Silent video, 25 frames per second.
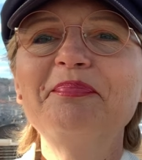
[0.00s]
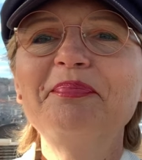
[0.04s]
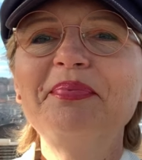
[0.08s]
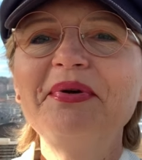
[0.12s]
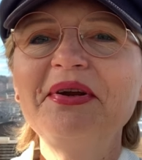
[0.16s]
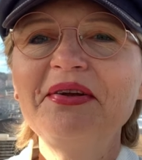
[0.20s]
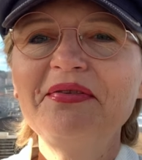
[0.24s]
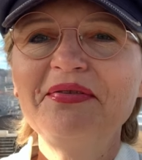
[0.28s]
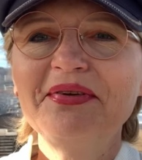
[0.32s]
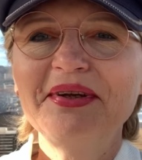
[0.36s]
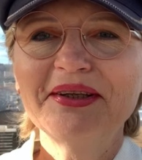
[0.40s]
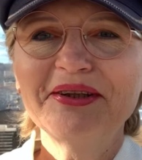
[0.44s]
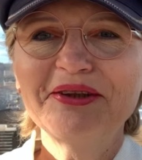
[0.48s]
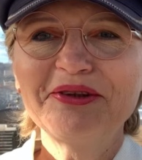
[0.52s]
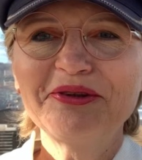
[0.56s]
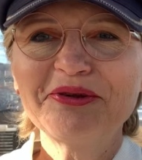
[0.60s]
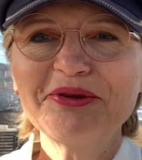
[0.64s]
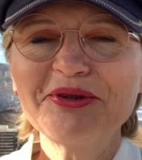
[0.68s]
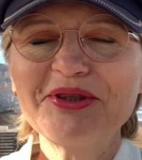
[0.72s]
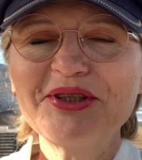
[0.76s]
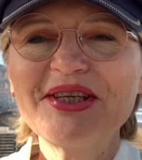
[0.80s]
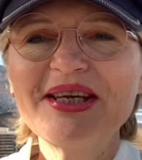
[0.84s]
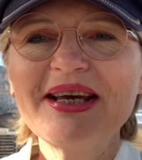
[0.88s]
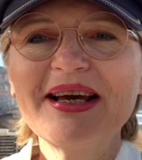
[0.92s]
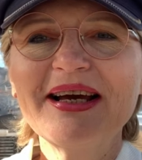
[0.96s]
Привет,
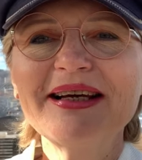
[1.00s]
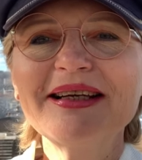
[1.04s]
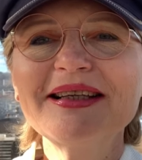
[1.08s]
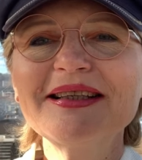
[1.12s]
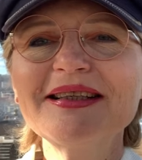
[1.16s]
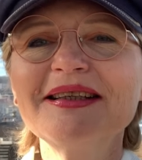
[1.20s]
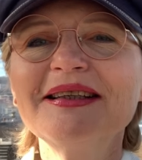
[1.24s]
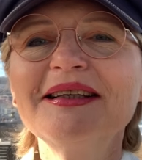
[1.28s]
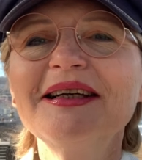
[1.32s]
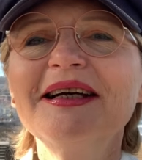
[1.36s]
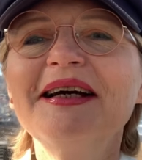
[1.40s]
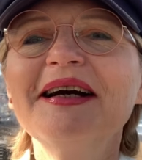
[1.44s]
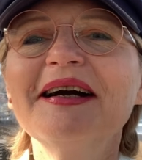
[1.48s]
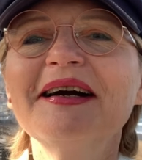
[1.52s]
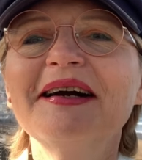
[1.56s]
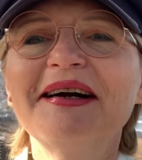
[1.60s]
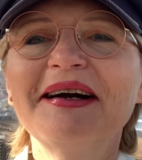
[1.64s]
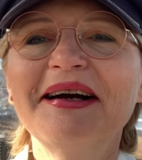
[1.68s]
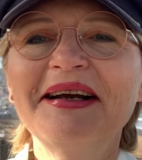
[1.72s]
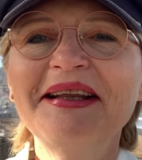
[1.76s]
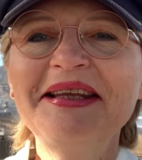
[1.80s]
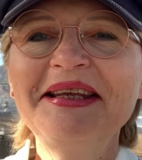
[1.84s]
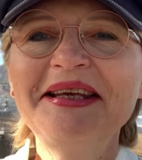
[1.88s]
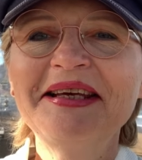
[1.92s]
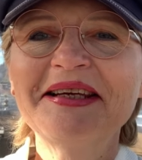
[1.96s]
друзья!
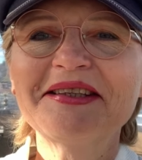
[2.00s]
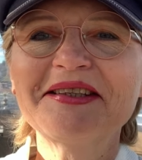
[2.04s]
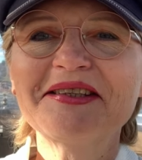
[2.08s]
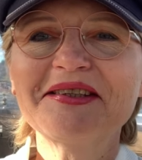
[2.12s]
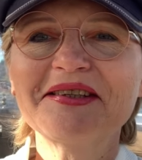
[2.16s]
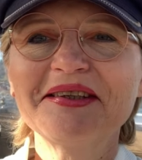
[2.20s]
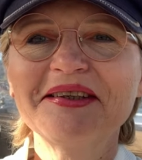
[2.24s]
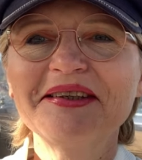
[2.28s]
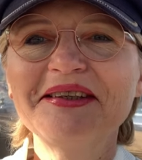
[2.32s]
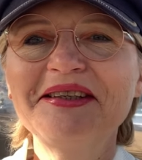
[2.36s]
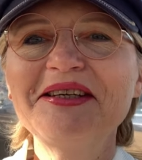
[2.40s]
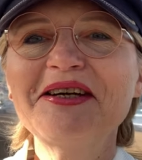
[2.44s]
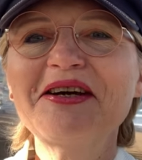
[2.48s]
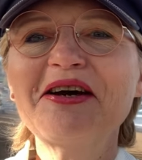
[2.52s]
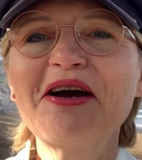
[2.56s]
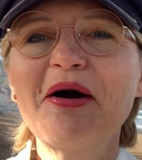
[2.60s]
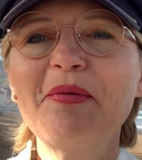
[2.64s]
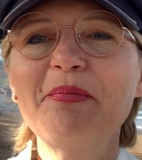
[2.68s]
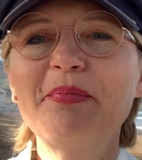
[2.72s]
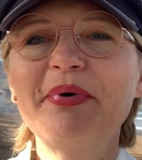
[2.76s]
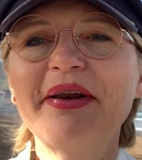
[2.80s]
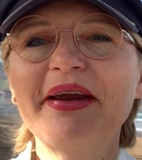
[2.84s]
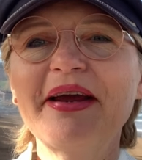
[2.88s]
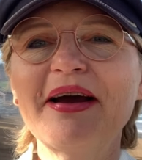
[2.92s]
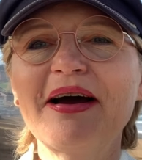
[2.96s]
Конец
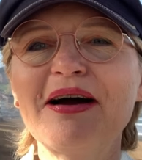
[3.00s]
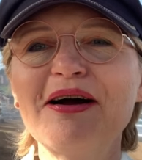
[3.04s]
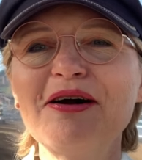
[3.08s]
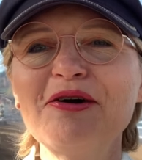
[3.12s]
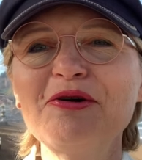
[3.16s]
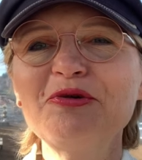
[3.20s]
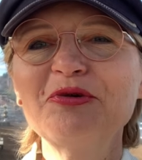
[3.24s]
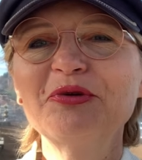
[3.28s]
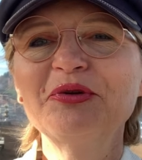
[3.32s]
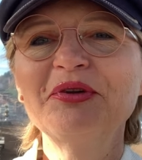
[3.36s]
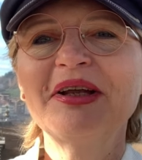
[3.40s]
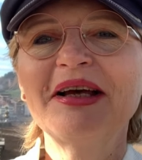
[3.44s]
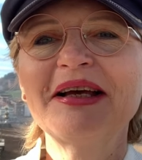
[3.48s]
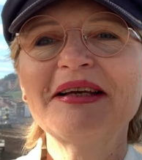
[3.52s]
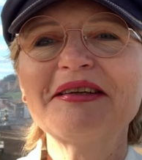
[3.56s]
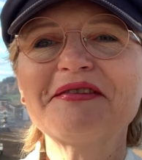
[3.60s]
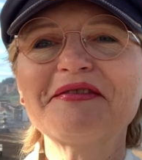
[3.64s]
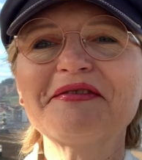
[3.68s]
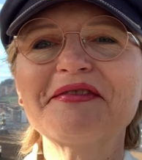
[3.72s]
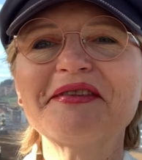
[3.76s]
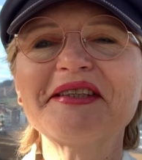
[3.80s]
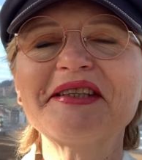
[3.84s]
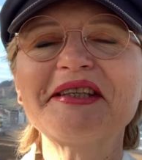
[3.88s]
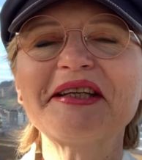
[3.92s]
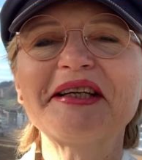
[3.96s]
декабря. У нас
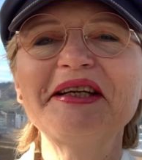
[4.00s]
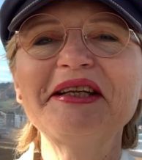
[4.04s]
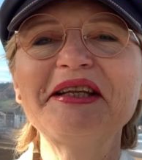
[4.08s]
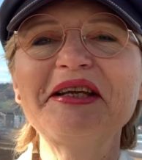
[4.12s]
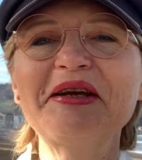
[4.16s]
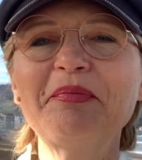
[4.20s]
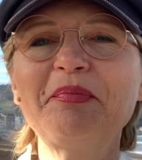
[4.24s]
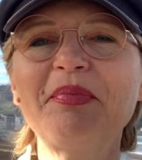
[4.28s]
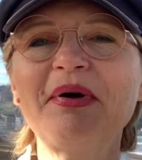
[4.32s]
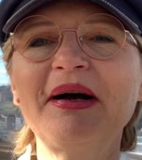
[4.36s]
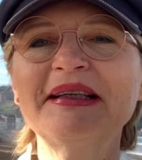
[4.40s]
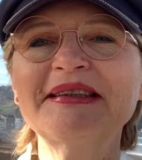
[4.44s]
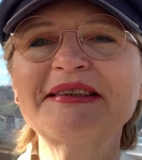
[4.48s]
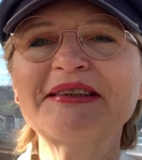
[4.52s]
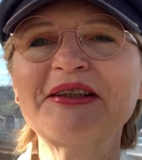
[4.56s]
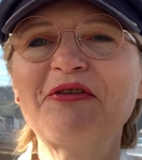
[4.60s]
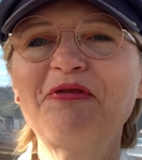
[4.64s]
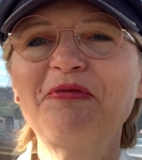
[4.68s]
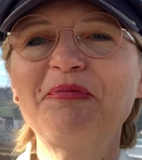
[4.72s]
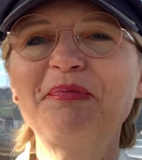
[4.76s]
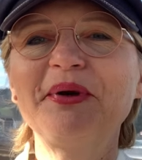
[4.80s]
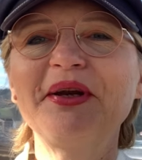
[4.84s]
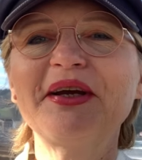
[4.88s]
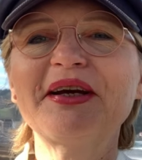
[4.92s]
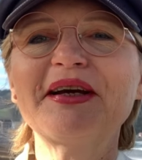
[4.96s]
в стране
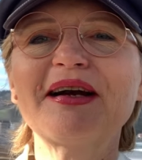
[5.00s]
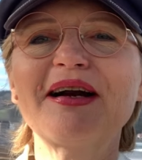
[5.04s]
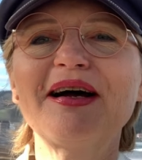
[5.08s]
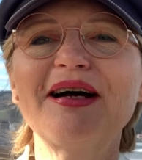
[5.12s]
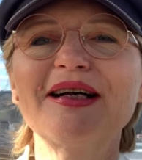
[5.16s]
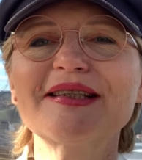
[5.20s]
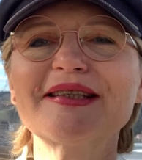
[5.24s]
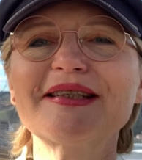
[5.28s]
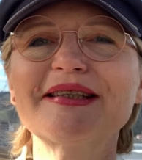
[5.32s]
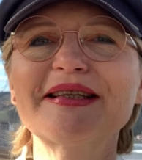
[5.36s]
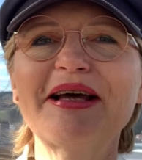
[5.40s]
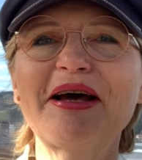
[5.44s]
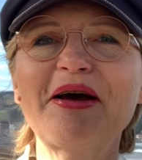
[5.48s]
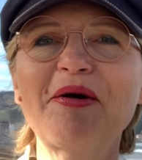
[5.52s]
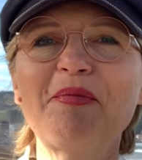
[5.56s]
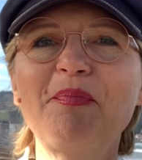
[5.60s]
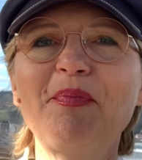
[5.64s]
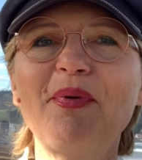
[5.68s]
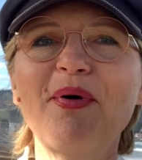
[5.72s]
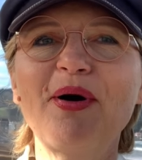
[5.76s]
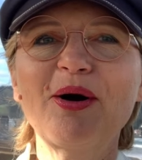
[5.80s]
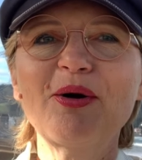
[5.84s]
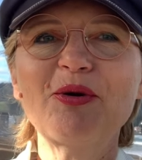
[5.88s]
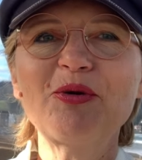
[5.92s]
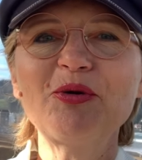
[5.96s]
Басков прекрасная
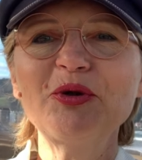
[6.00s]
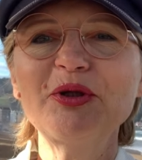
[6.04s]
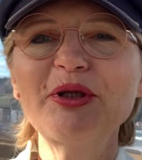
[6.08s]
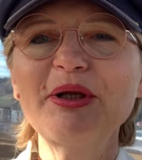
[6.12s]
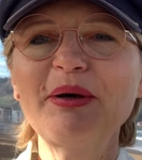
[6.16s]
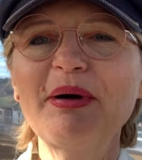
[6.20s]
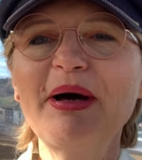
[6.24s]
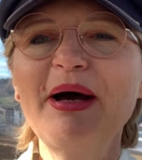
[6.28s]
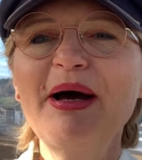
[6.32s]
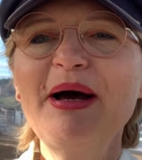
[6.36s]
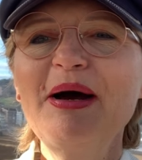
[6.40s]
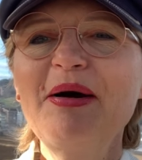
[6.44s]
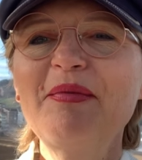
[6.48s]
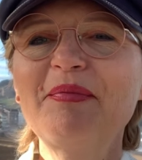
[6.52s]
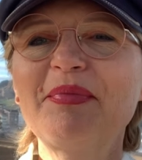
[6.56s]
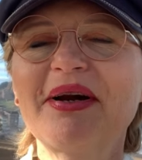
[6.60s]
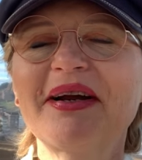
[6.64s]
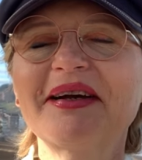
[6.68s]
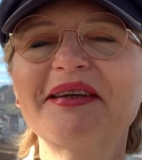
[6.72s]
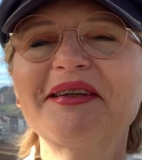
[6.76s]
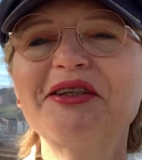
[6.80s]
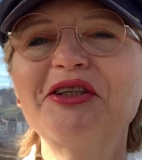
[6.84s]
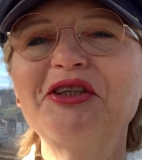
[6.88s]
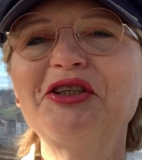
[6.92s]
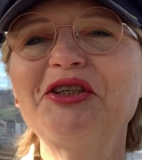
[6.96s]
погода,
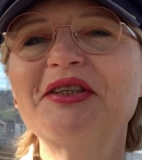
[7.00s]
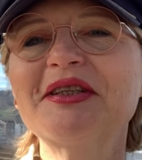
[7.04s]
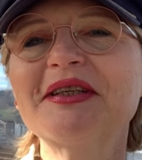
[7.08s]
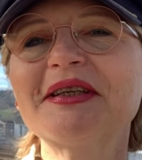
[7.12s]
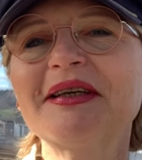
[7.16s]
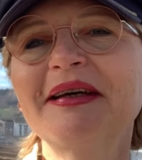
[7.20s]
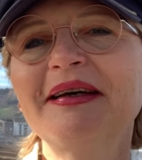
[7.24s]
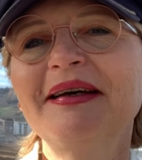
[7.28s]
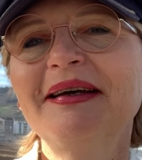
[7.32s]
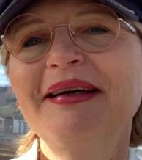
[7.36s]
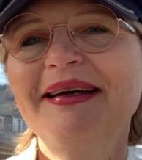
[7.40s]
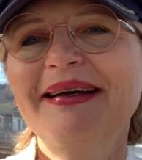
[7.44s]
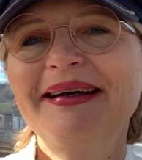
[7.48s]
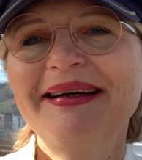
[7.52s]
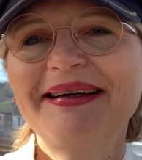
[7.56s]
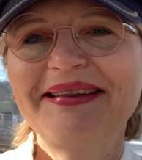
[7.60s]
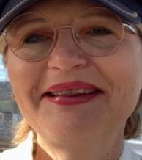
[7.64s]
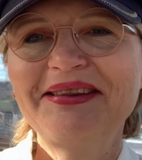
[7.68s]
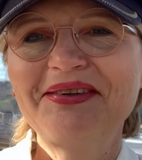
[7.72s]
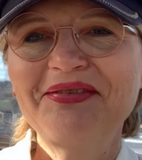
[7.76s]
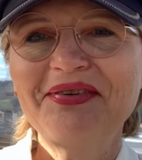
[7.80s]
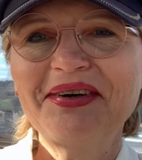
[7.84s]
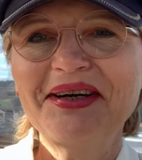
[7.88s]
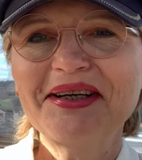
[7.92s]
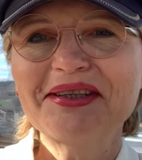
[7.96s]
практически
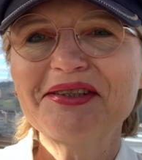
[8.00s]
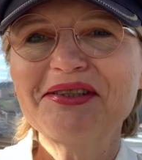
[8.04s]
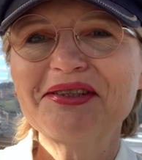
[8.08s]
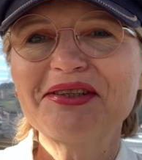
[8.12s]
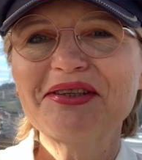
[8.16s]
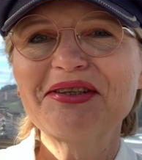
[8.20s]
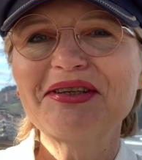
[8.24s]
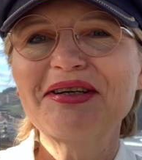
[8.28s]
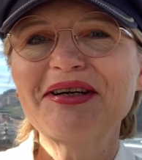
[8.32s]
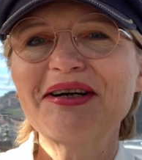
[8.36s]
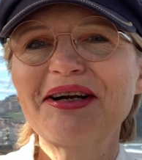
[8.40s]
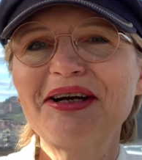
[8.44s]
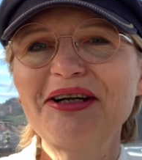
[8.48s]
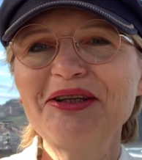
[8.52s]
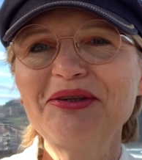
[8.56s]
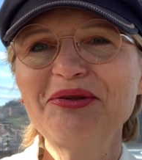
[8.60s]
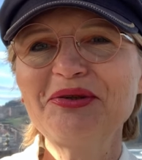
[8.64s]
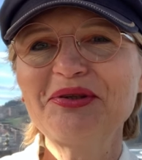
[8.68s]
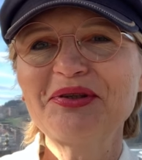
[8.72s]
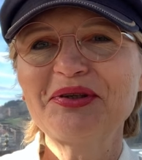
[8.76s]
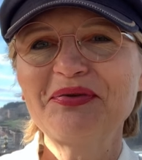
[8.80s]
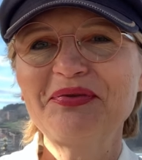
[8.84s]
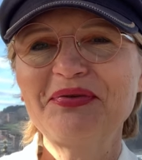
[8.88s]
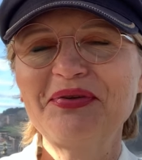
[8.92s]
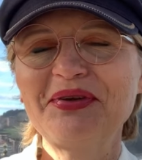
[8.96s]
20
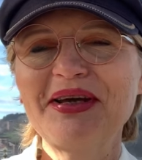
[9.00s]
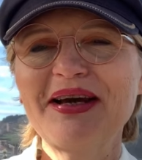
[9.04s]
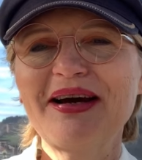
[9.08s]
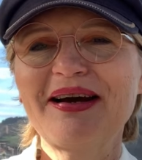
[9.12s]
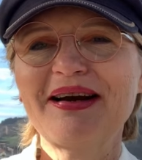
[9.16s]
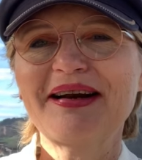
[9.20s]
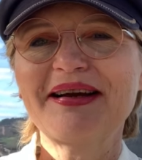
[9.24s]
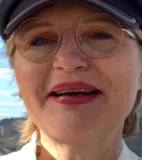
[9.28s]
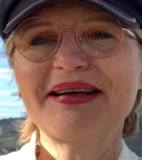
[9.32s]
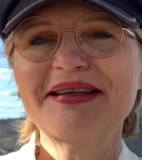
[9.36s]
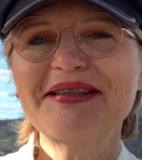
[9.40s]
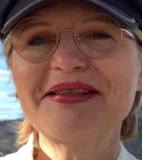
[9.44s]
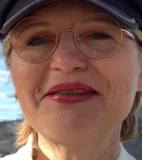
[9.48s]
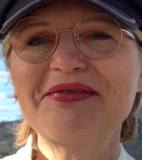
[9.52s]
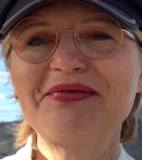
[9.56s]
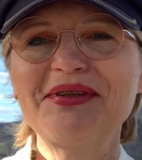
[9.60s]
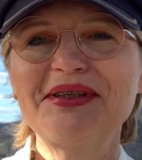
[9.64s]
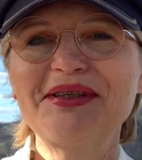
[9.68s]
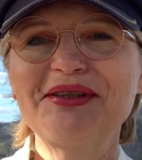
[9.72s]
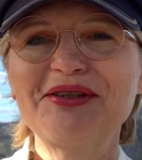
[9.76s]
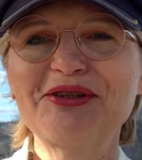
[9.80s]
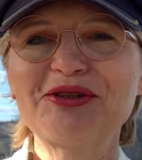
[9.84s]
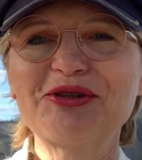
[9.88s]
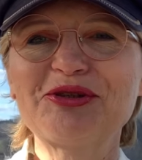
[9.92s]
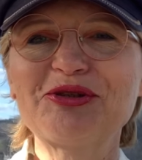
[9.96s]
градусов, ярко
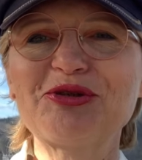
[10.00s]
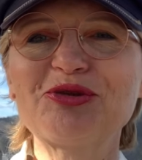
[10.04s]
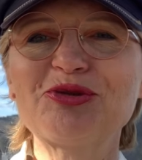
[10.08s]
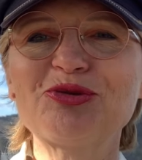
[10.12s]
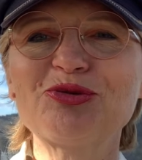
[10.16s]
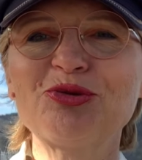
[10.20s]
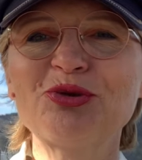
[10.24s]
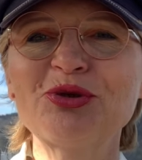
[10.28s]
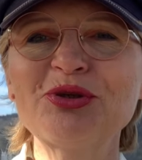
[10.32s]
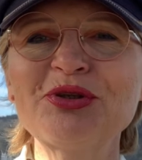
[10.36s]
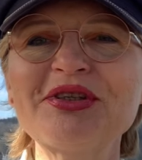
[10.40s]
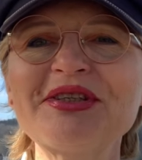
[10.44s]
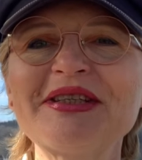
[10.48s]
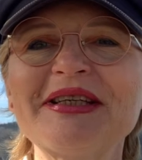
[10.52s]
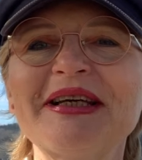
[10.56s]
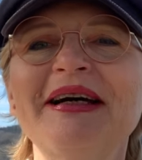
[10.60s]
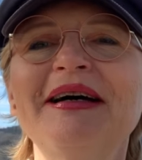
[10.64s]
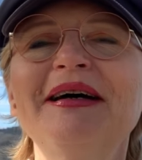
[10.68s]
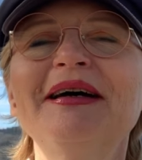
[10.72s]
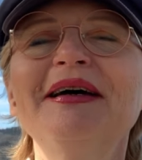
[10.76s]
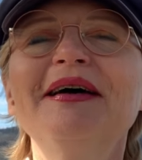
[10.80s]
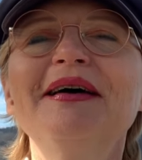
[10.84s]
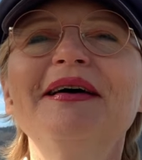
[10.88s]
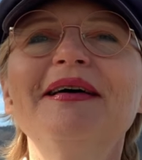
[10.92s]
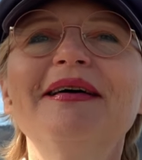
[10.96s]
светит солнце.